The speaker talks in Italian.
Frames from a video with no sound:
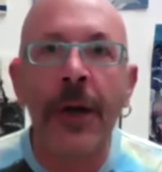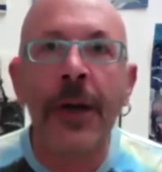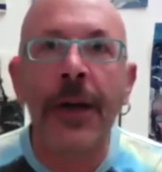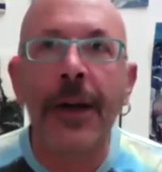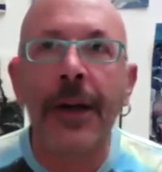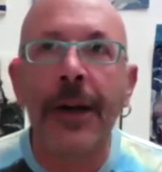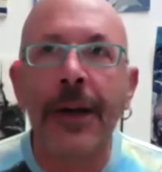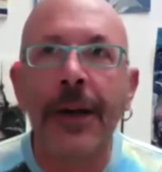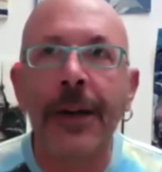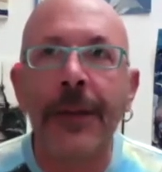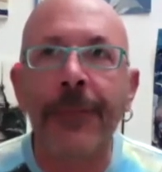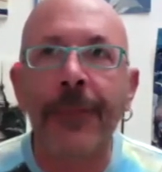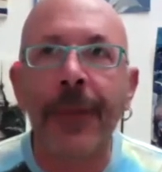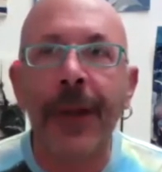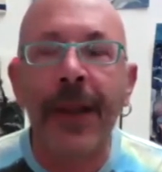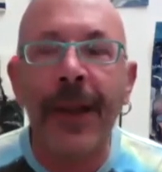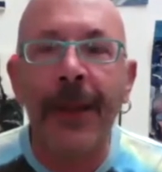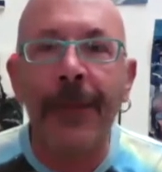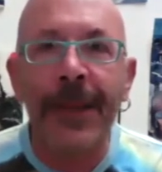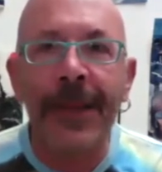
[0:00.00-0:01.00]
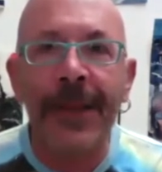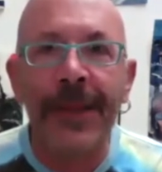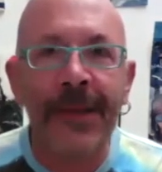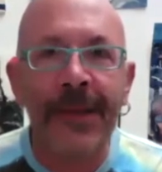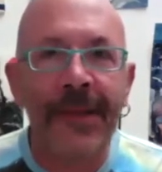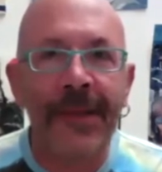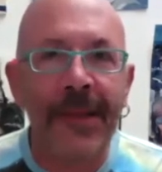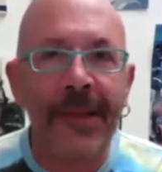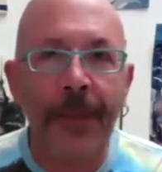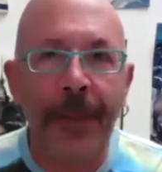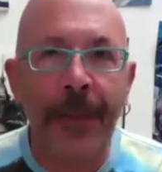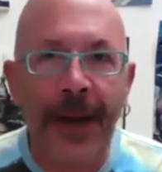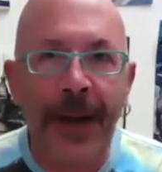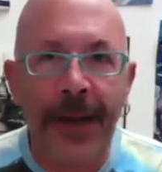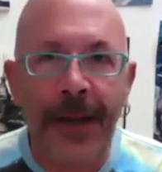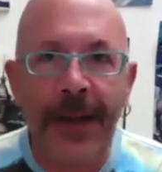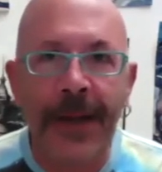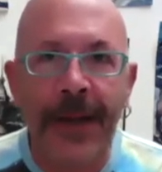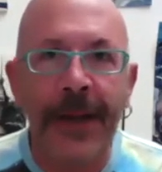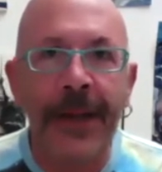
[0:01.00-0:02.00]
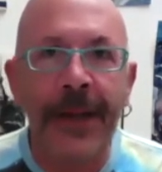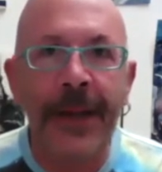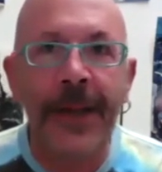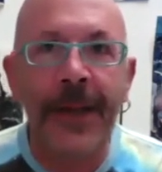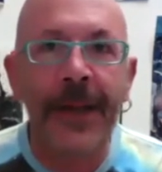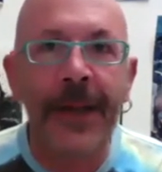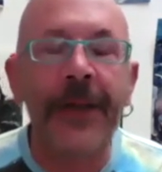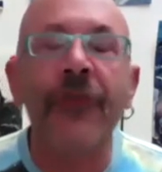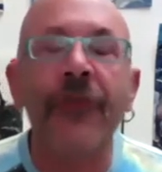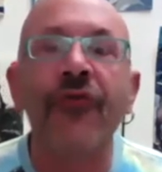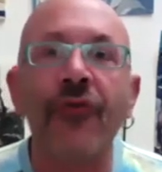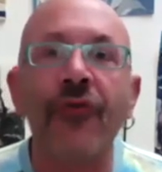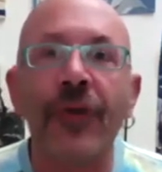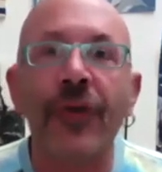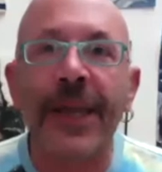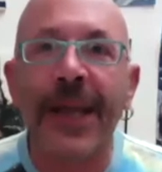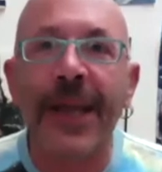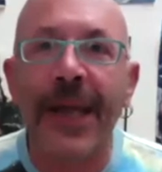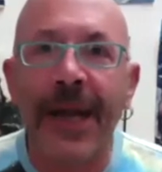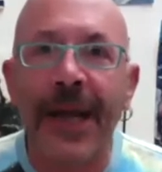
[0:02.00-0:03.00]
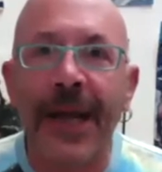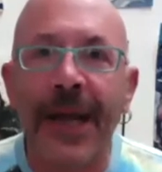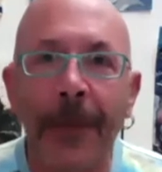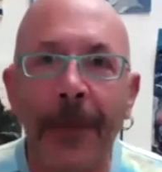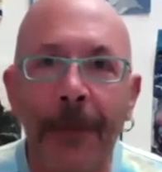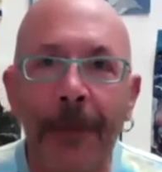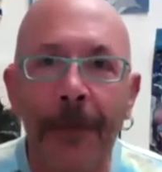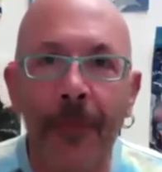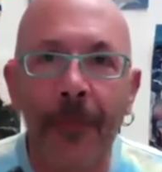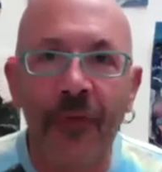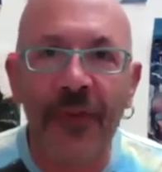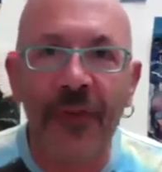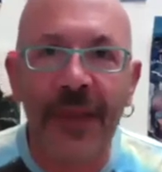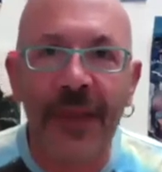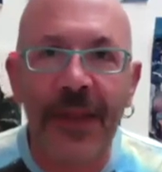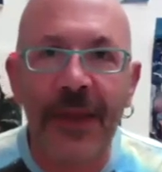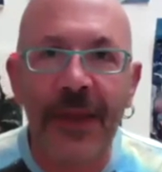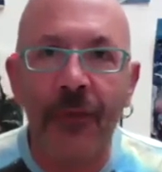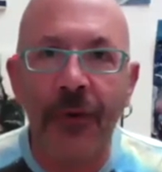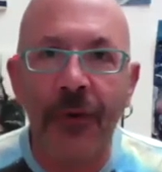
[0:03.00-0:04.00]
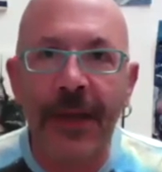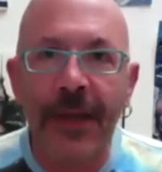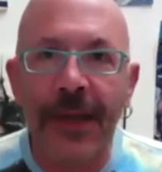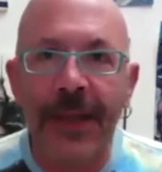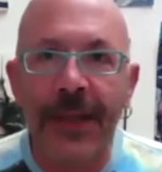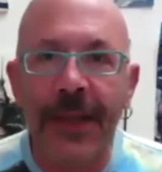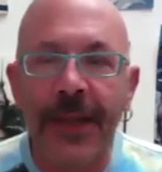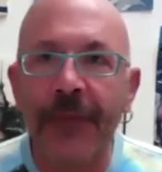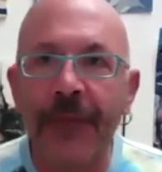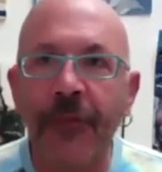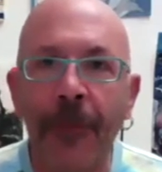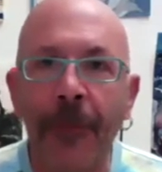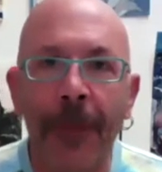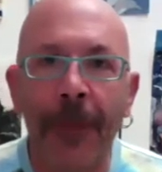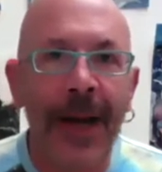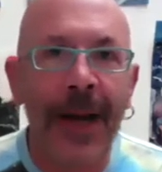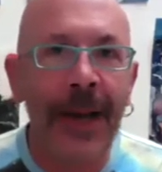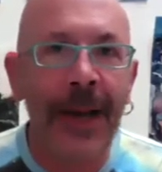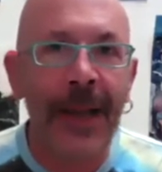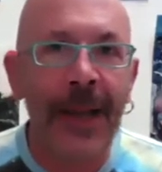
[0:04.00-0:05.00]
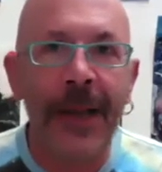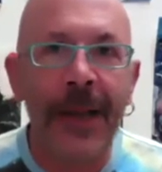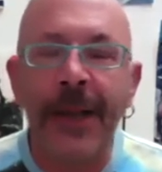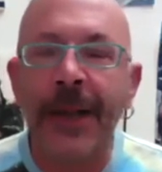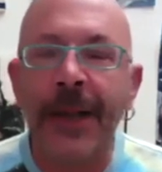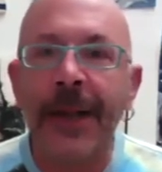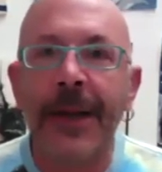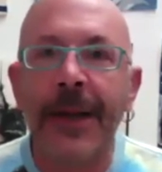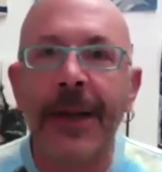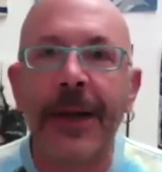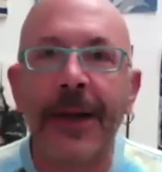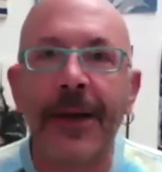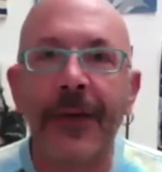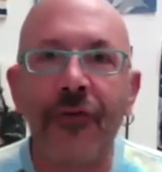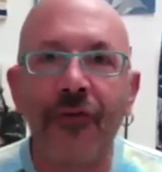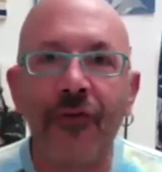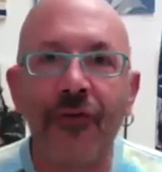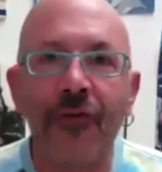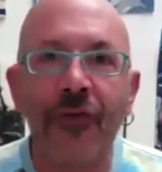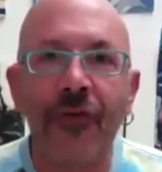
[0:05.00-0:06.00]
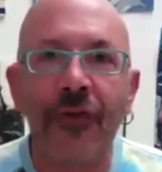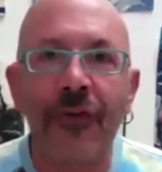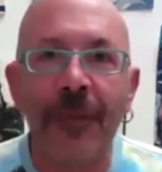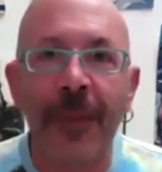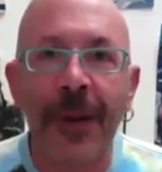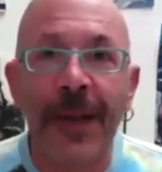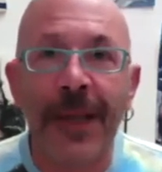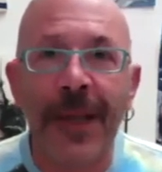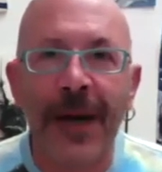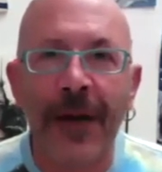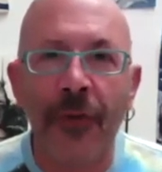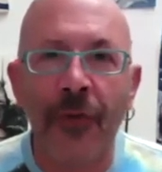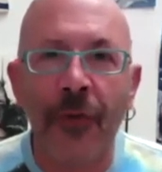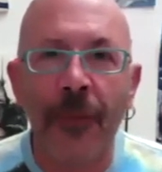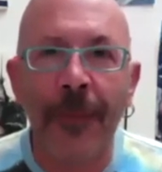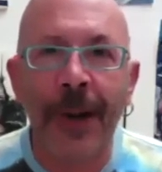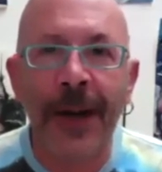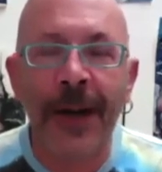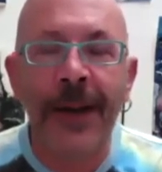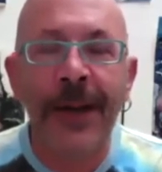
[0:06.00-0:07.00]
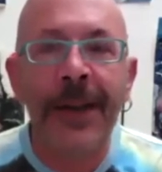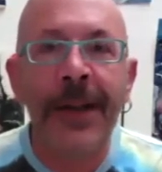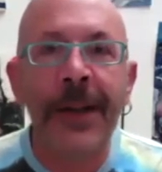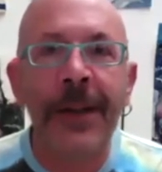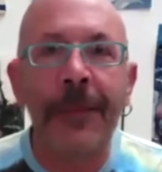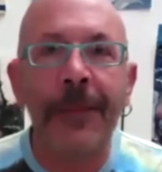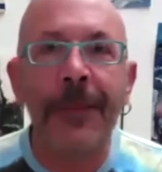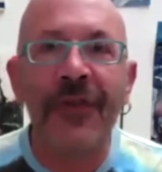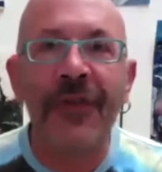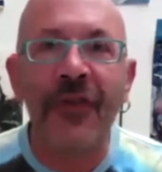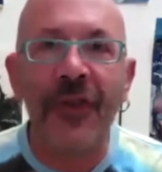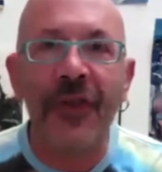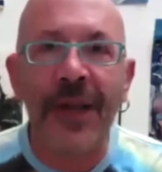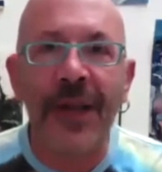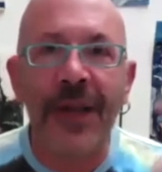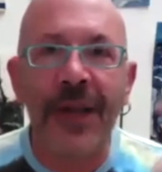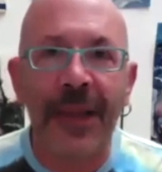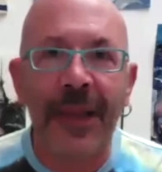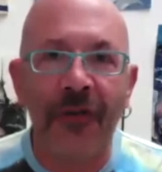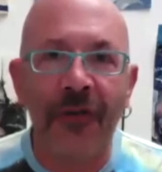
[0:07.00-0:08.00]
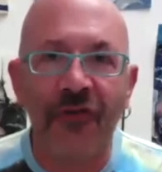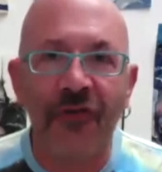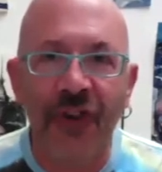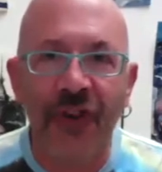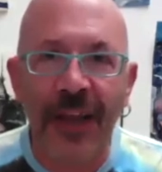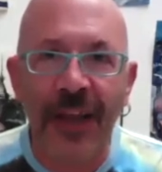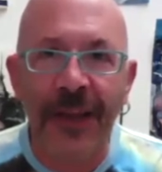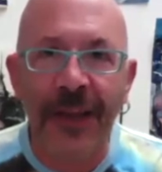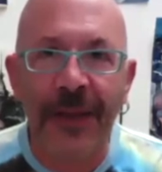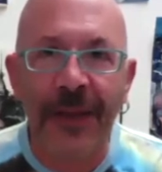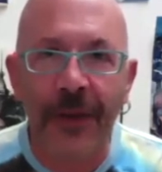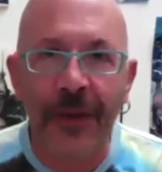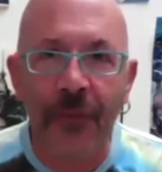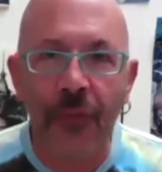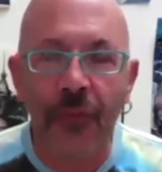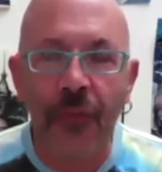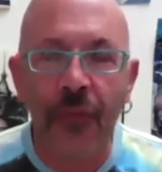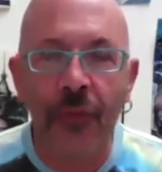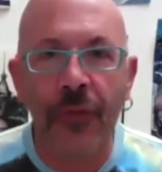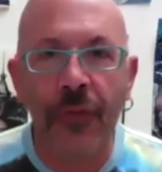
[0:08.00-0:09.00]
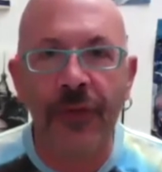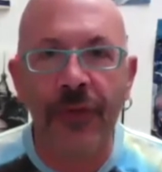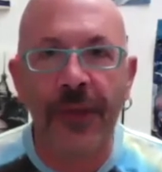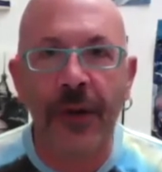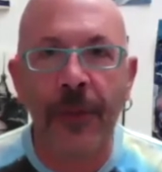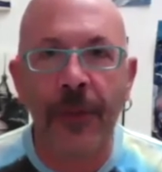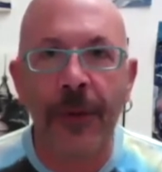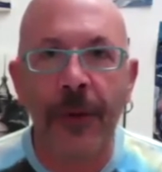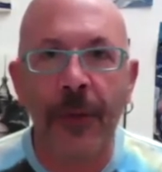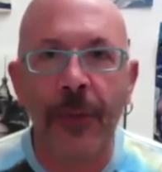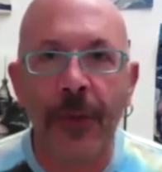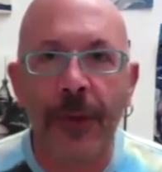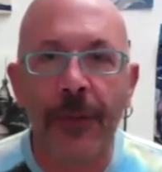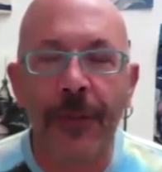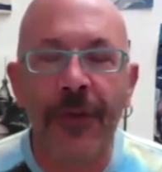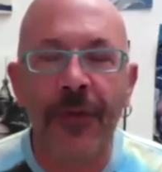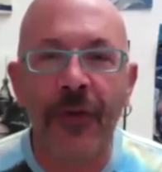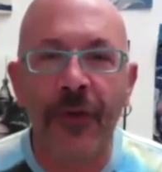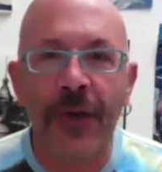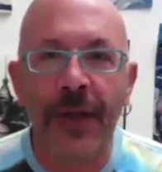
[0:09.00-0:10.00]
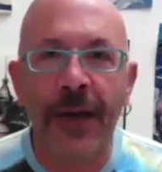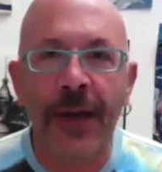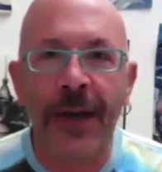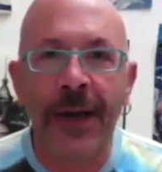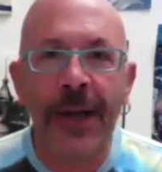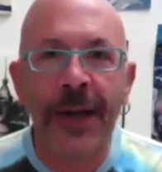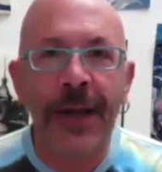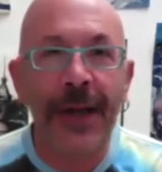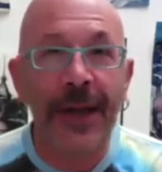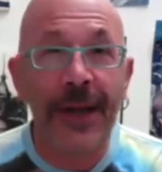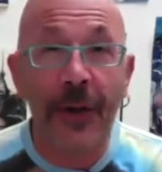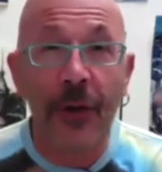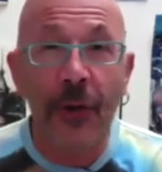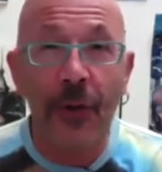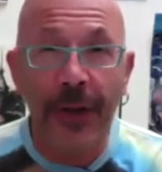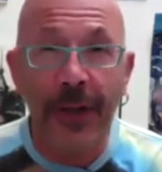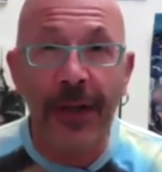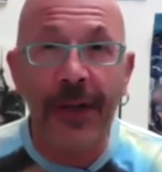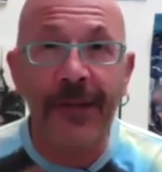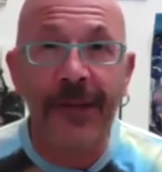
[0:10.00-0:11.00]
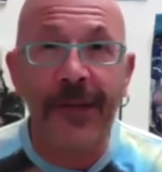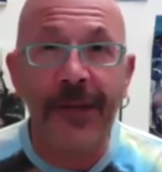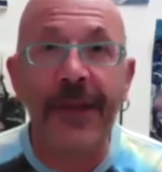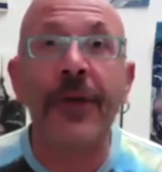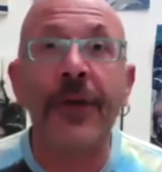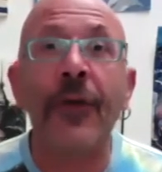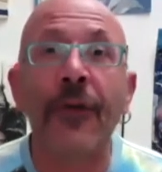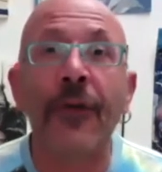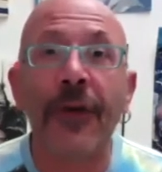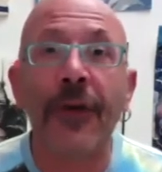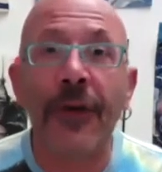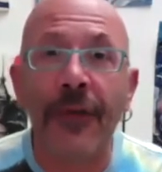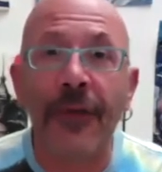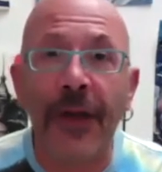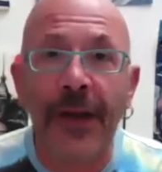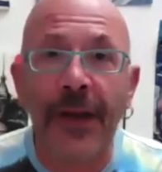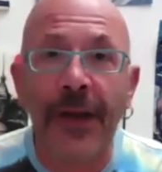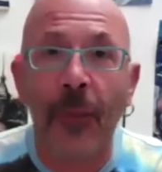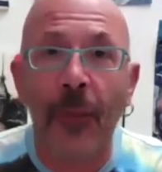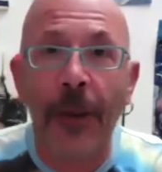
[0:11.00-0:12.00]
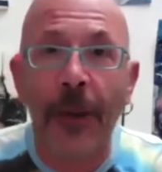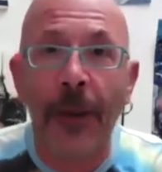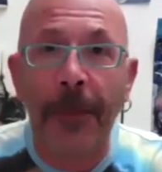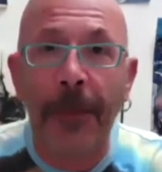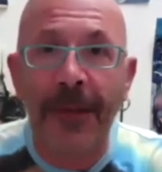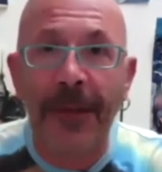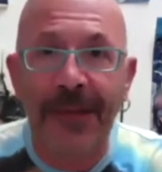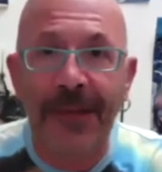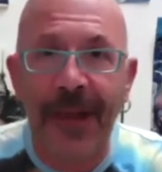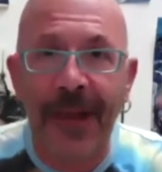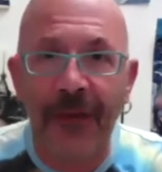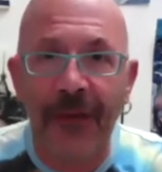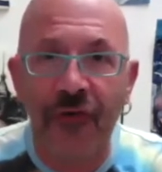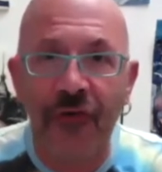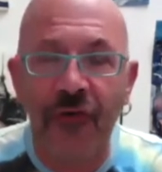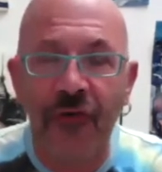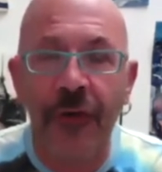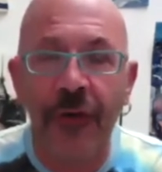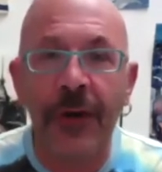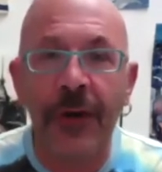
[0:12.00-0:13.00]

ehm, la mente separa e, e giudicherà positivo, negativo, male, eh, giusto e sbagliato, ma bisogna trascendere tutta questa roba qui, bisogna ricordarsi di dover fare quel passaggio